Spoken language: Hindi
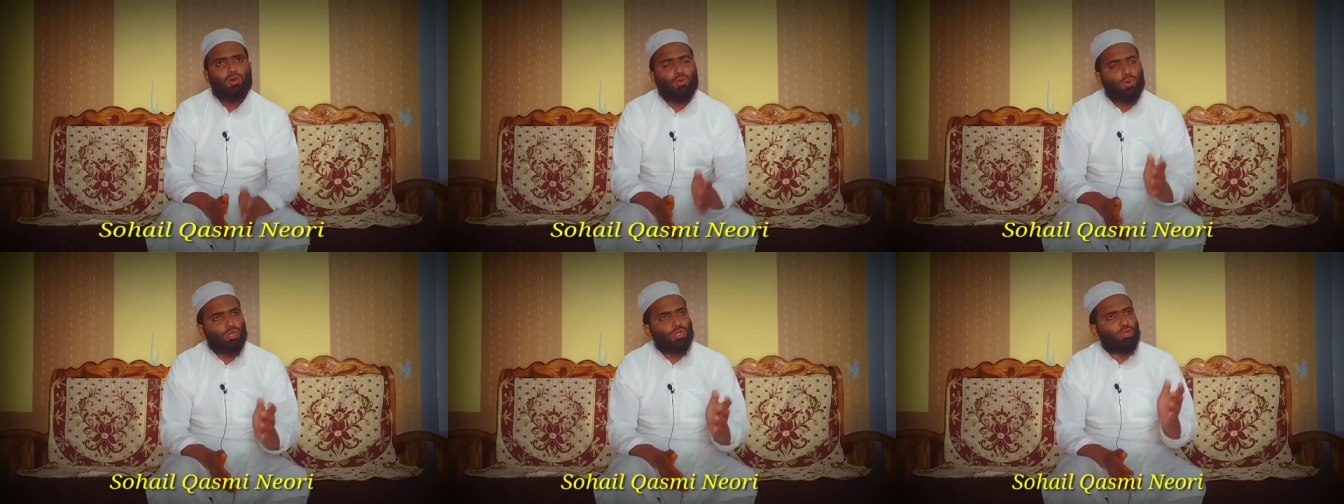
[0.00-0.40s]

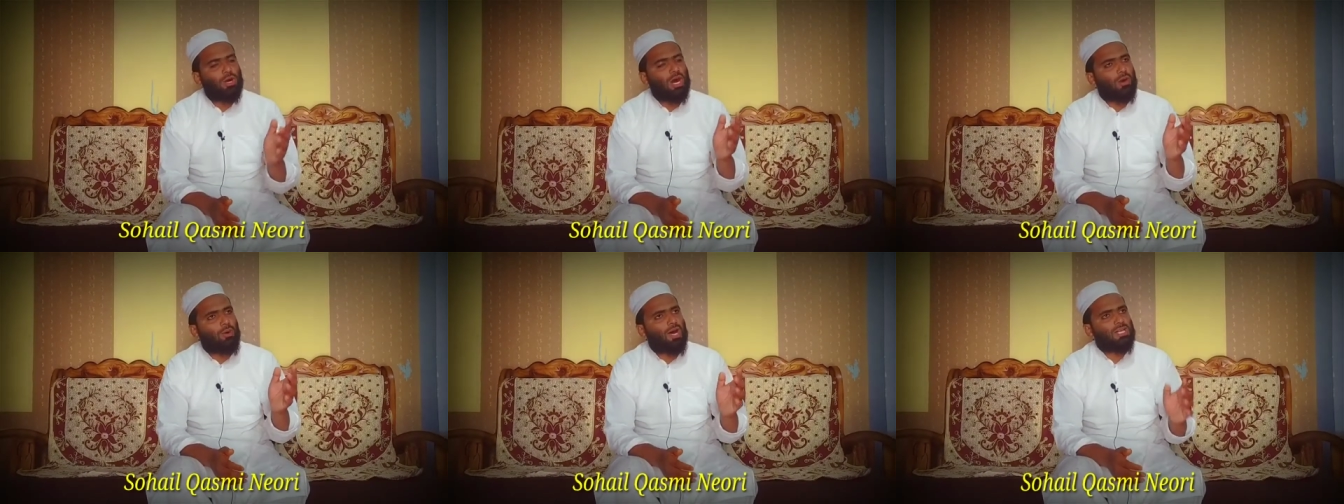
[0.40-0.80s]
होश व
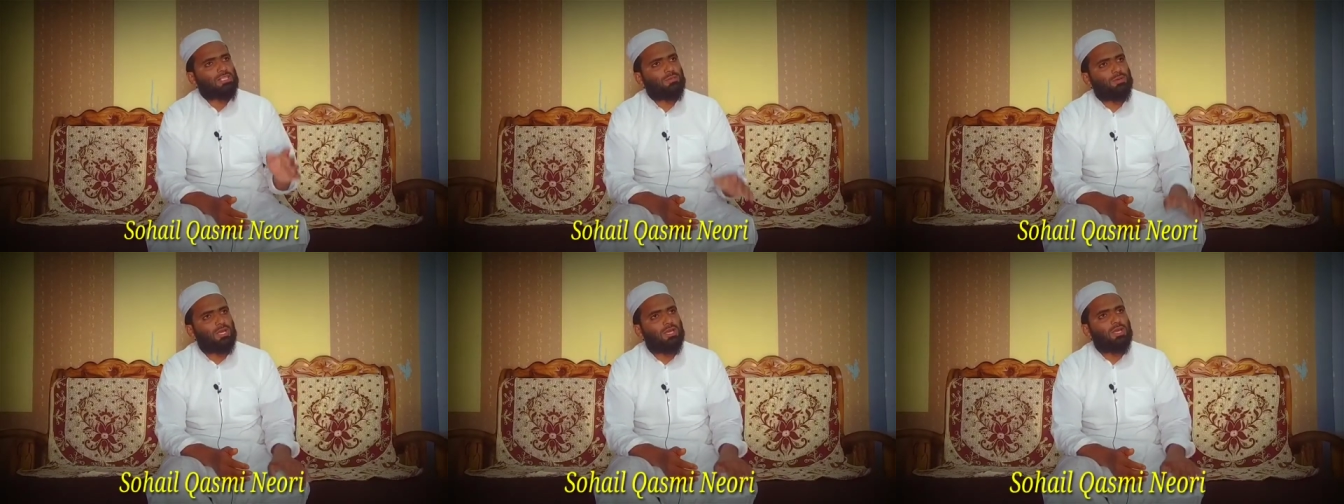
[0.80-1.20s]

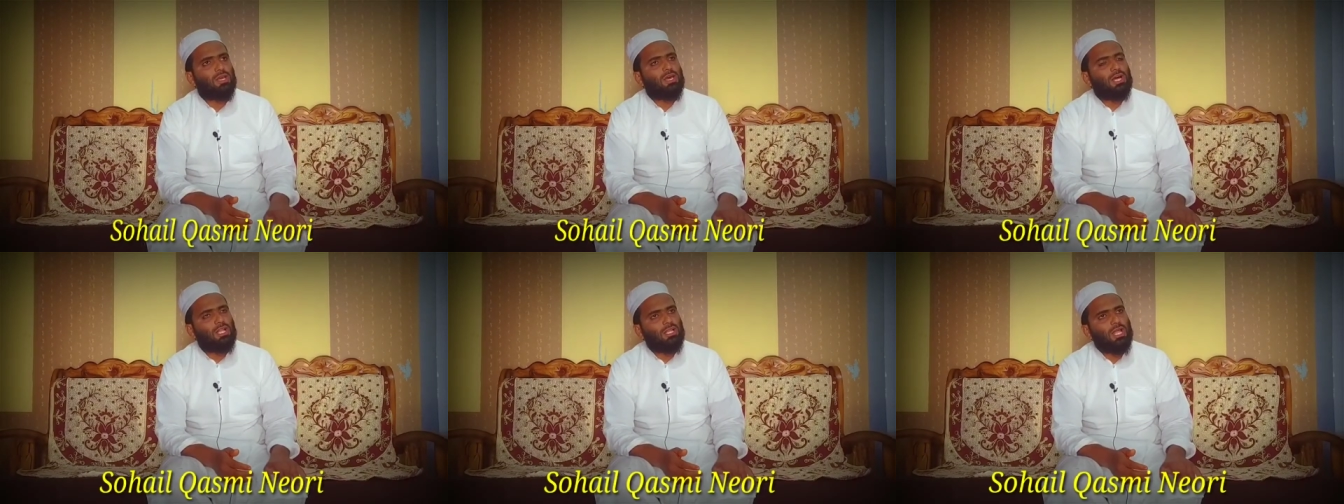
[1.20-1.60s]
हवास में
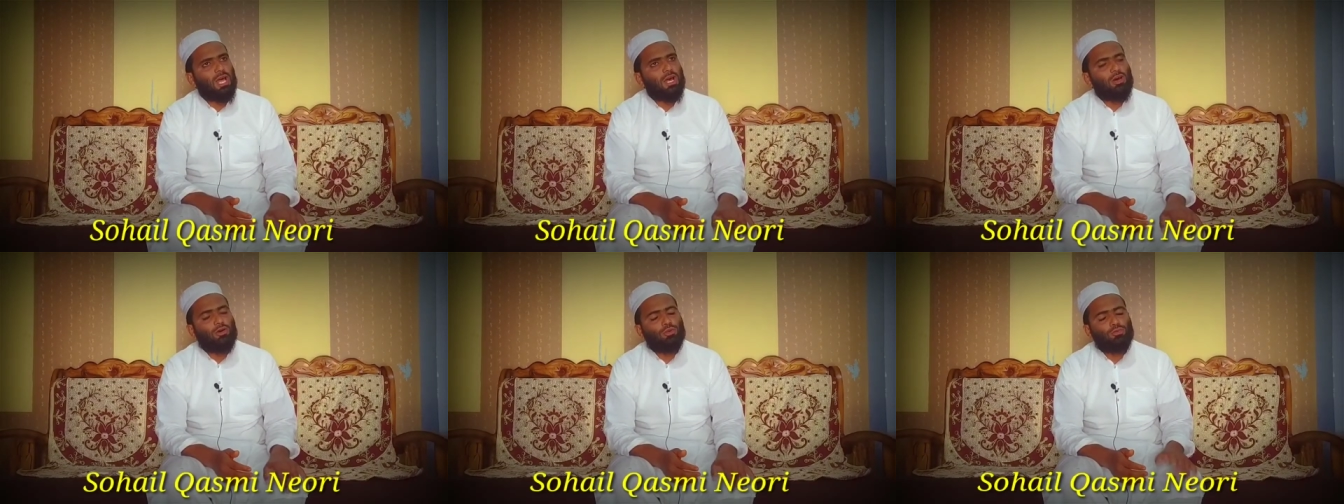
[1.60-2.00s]

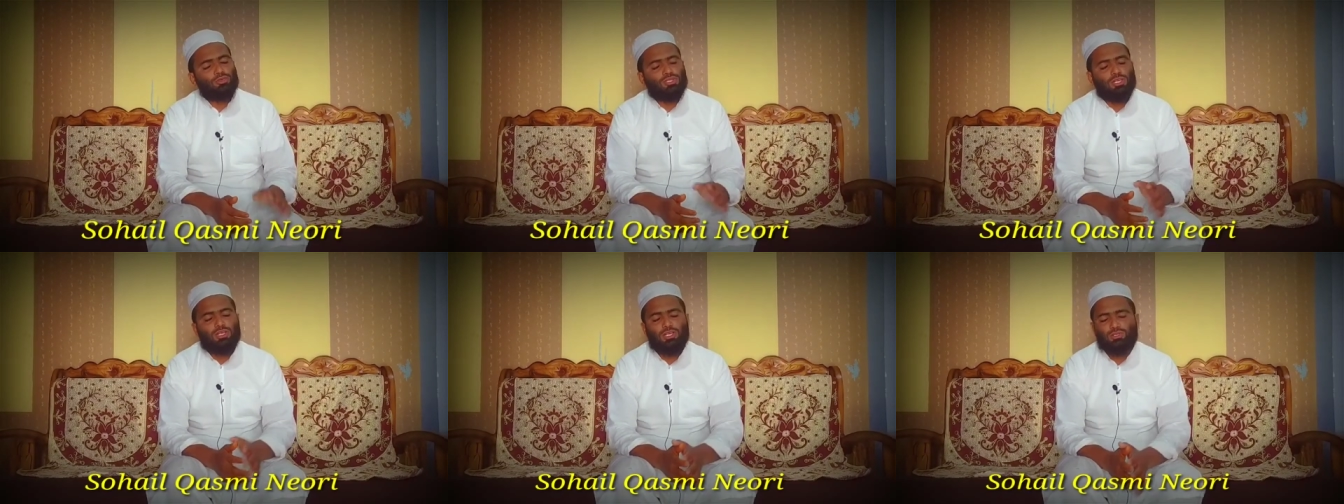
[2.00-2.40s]
अल्लाह और
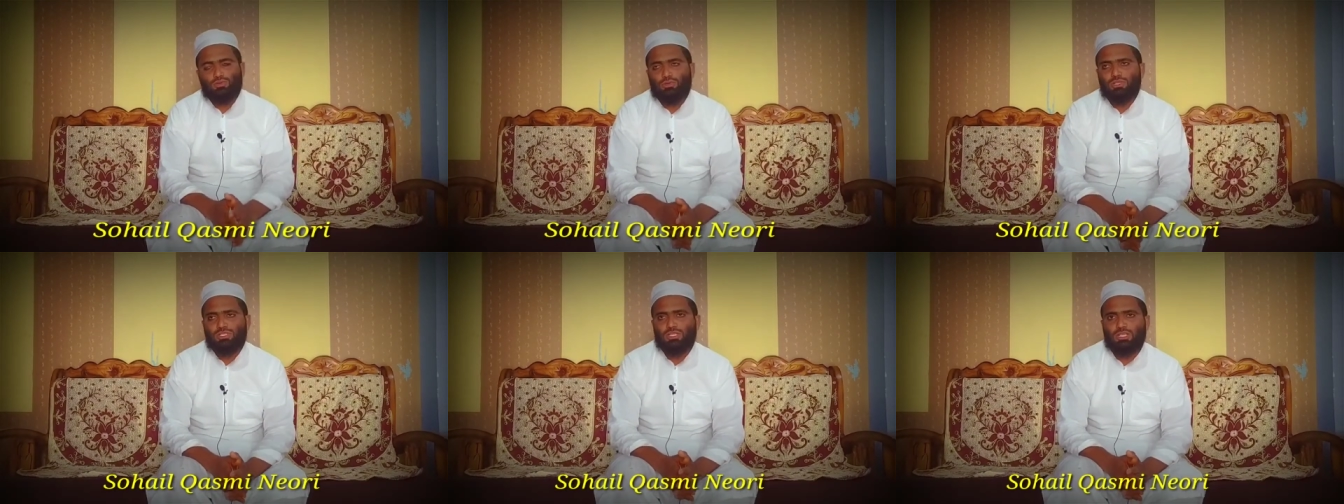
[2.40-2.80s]
उसके
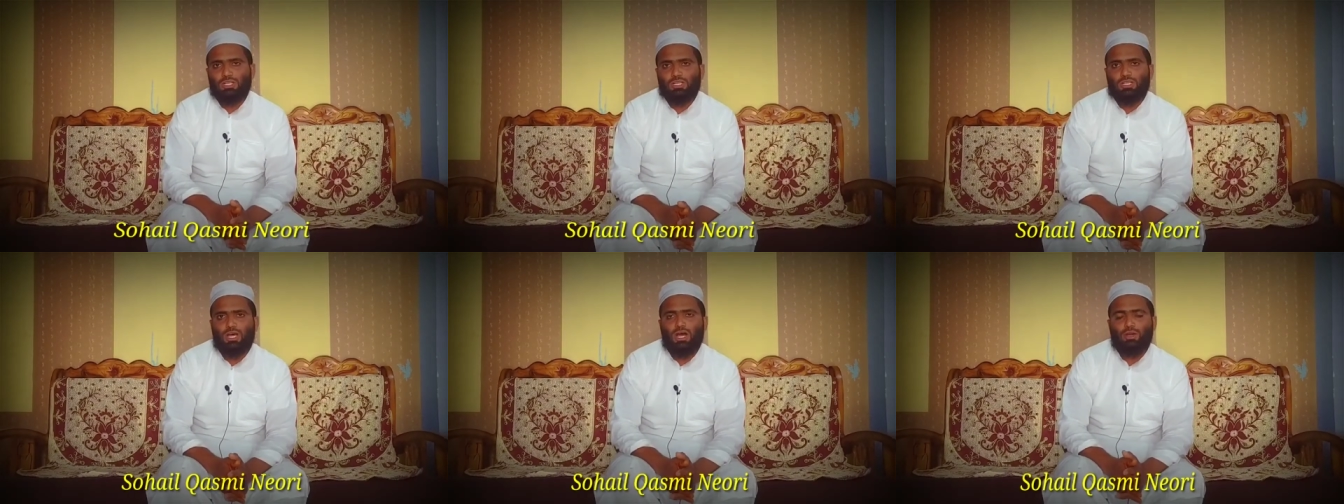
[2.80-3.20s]
रसूल
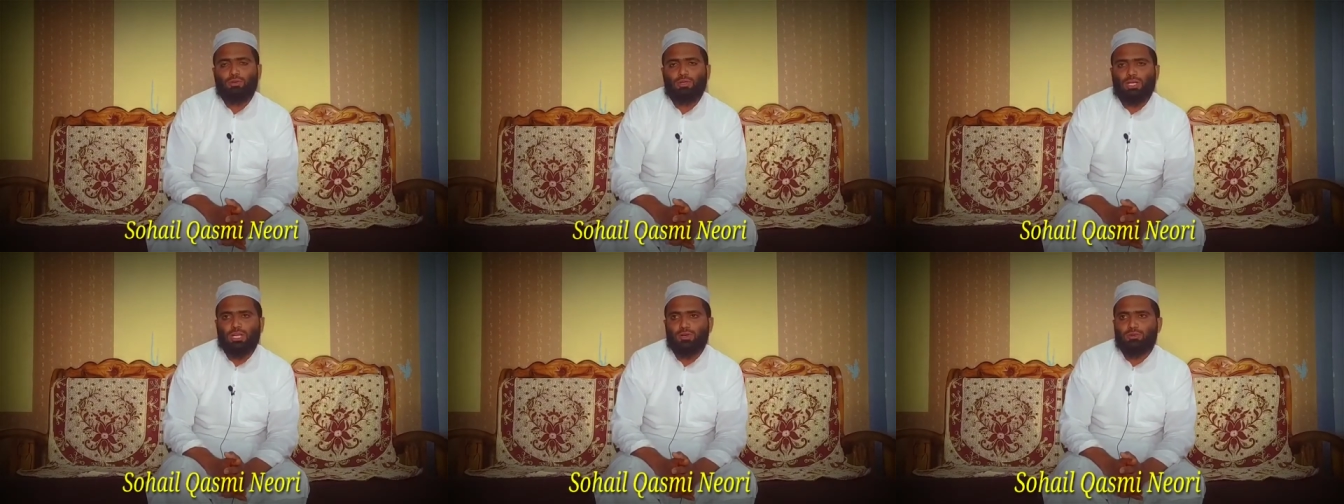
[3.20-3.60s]

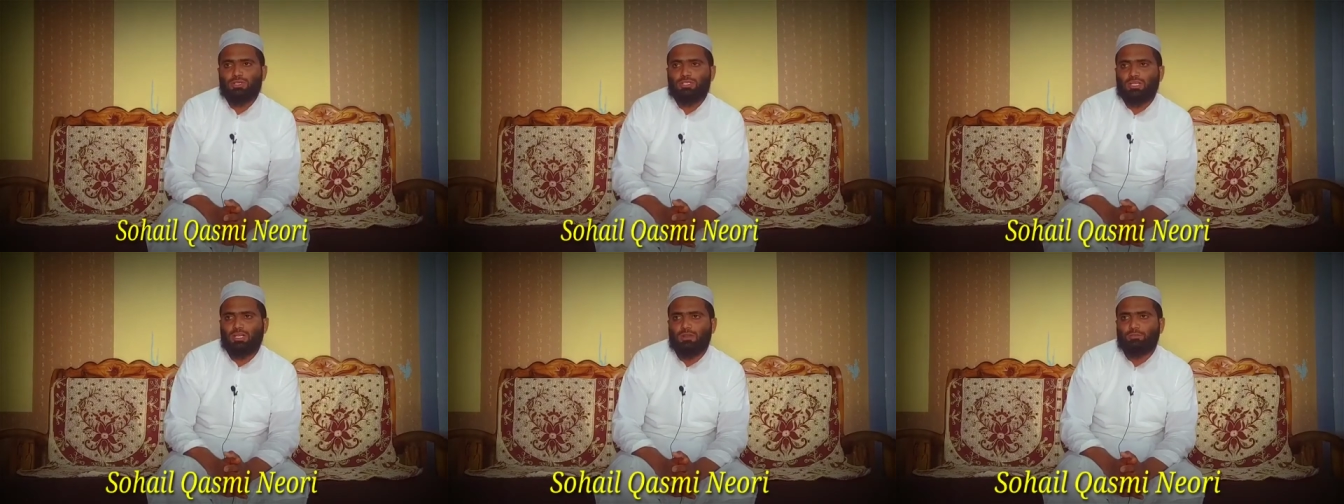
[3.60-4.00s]
सल्लल्लाहु अलैहि
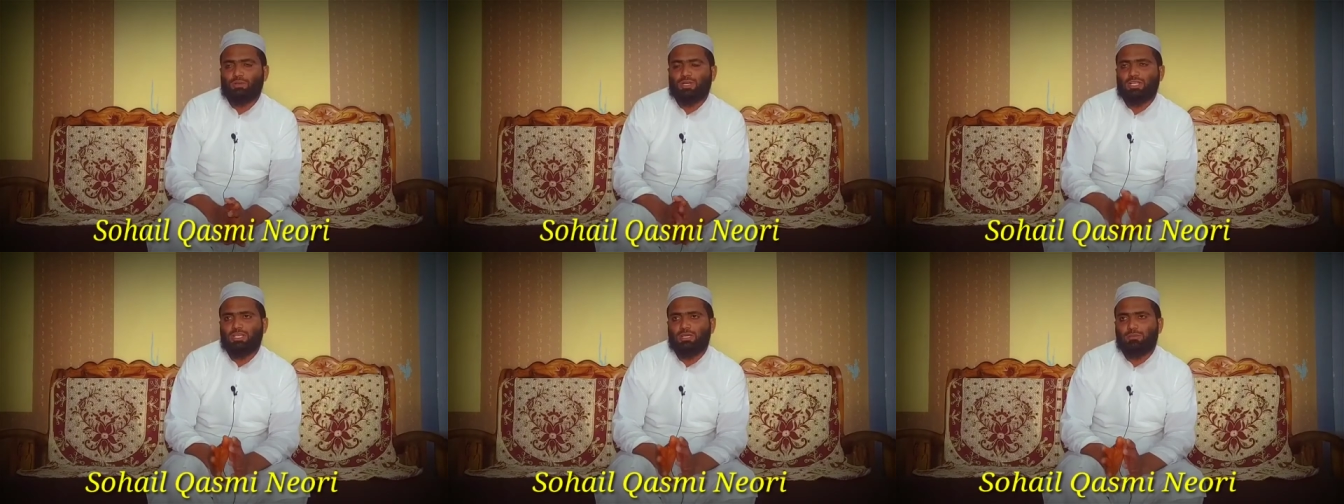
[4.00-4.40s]
वसल्लम
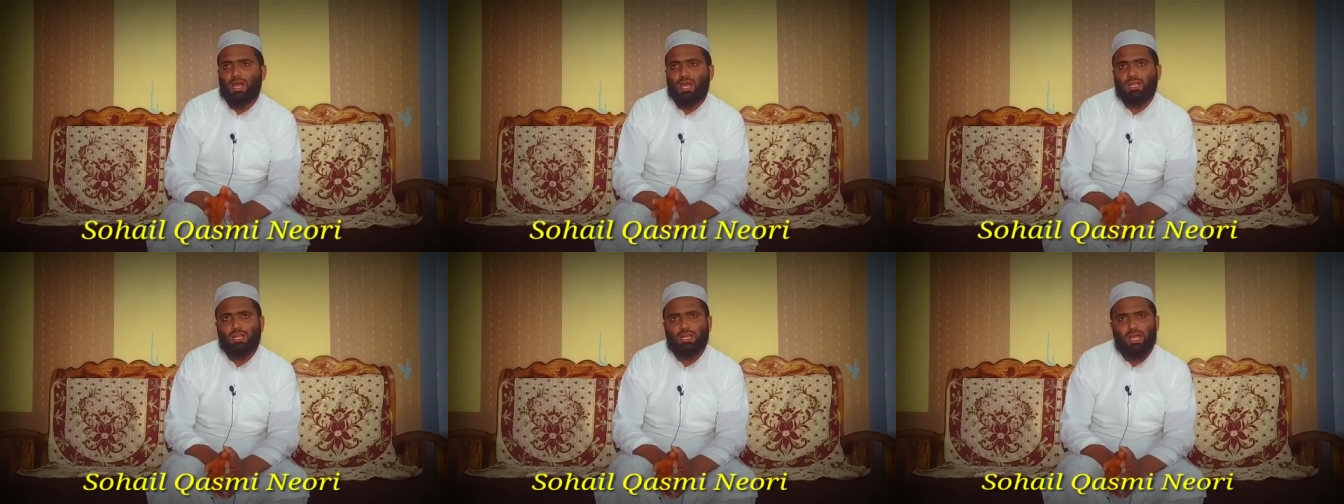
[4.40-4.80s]
पर
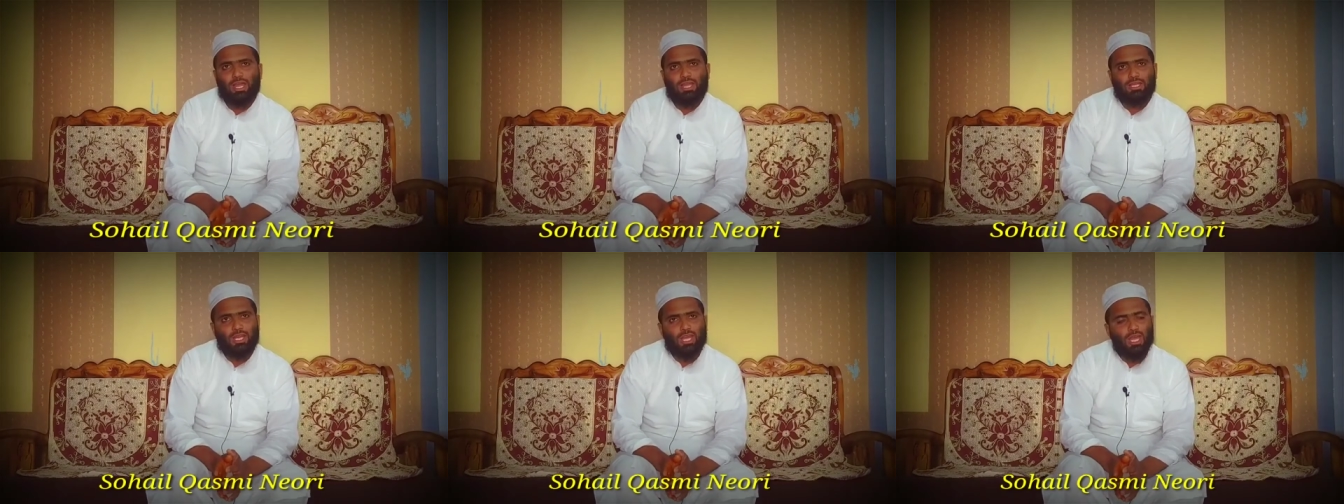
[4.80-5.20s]
ईमान
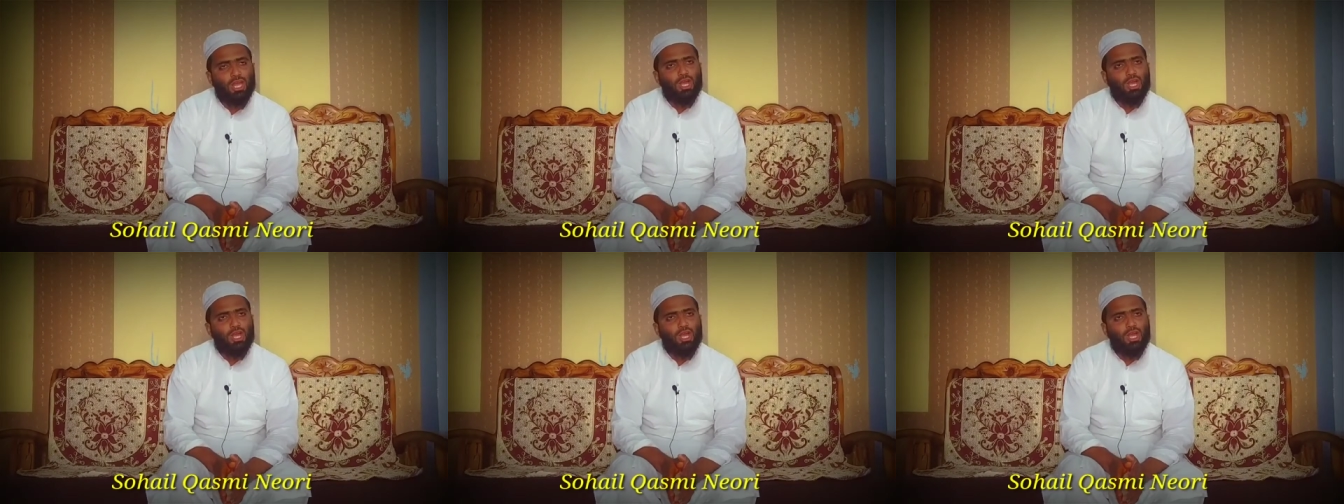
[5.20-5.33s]
लाएंगे